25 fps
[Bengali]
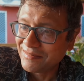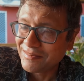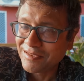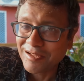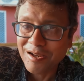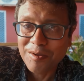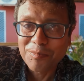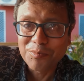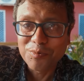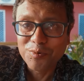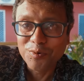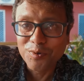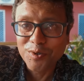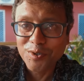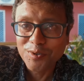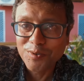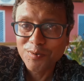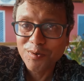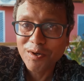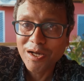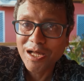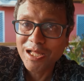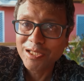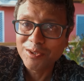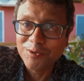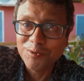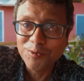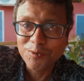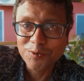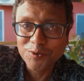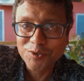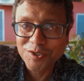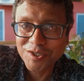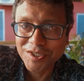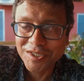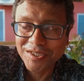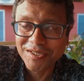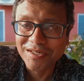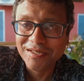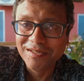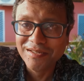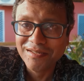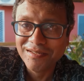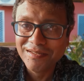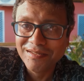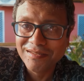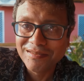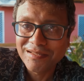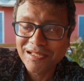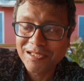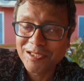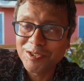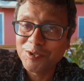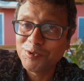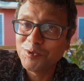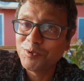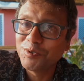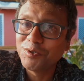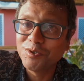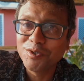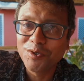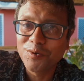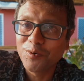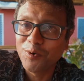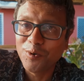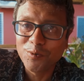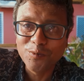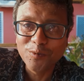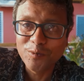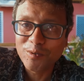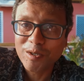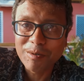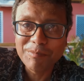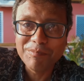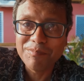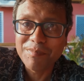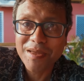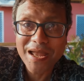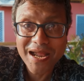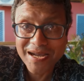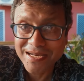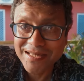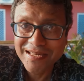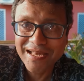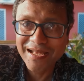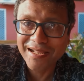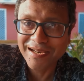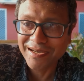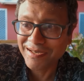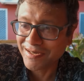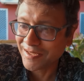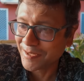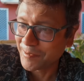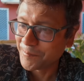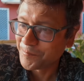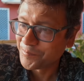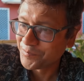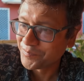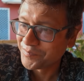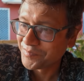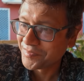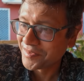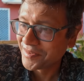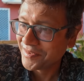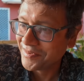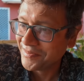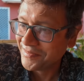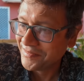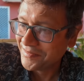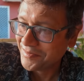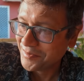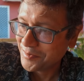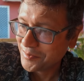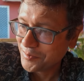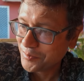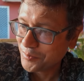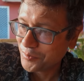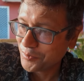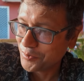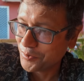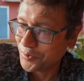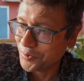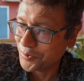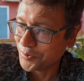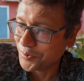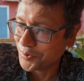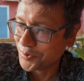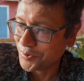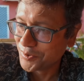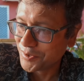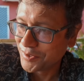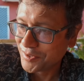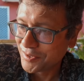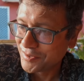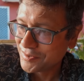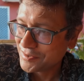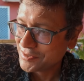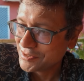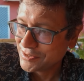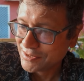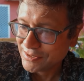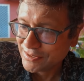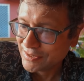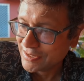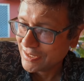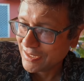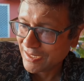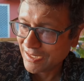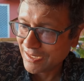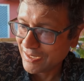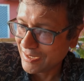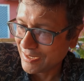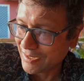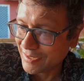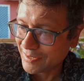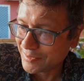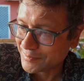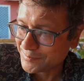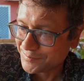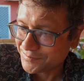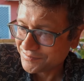যারা প্রকৃত খাদ্যরসিক তাদের জন্য যে কতটা ব্যারিয়ার এটা ওহো আহা